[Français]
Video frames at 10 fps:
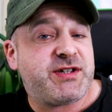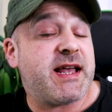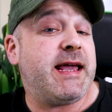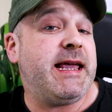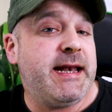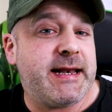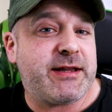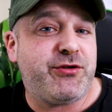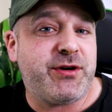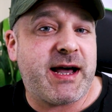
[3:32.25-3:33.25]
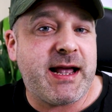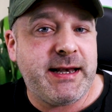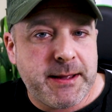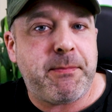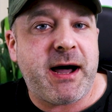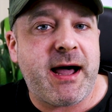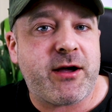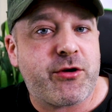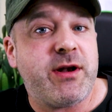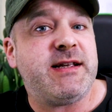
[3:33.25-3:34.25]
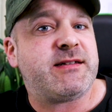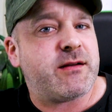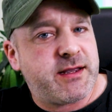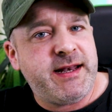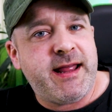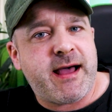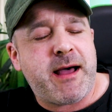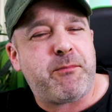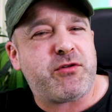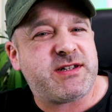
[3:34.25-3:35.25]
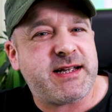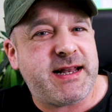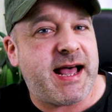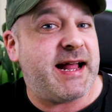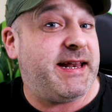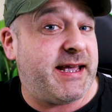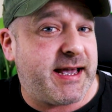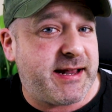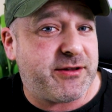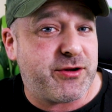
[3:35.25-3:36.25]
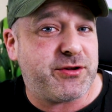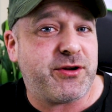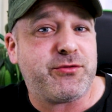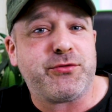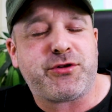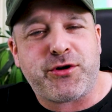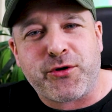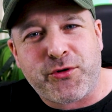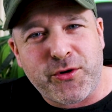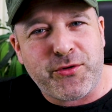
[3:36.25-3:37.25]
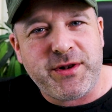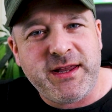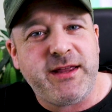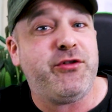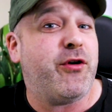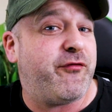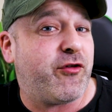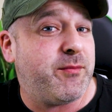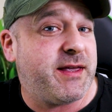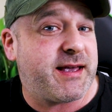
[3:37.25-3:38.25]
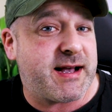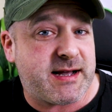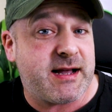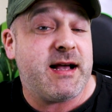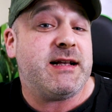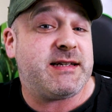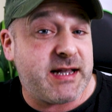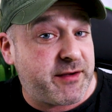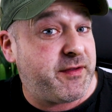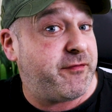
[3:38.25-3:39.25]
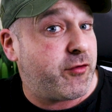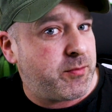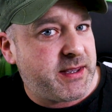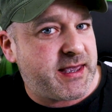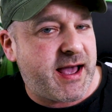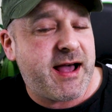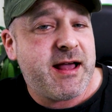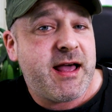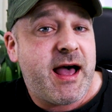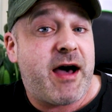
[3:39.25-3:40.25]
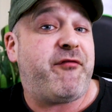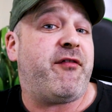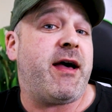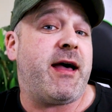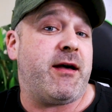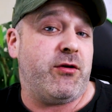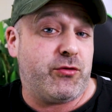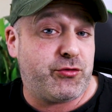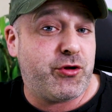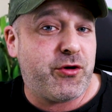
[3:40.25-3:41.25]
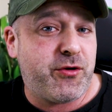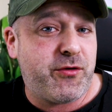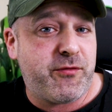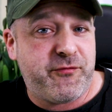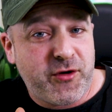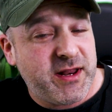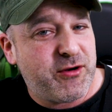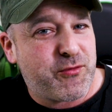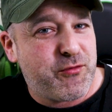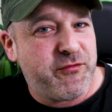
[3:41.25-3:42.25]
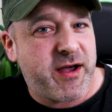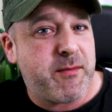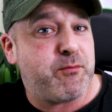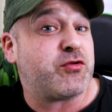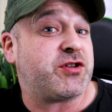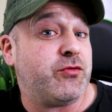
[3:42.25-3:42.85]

sais, in natura, il n'est pas rare que les sanguinéas procèdent à des raids dans d'autres colonies de Formica serviformica afin euh, de voler le couvain pour s'en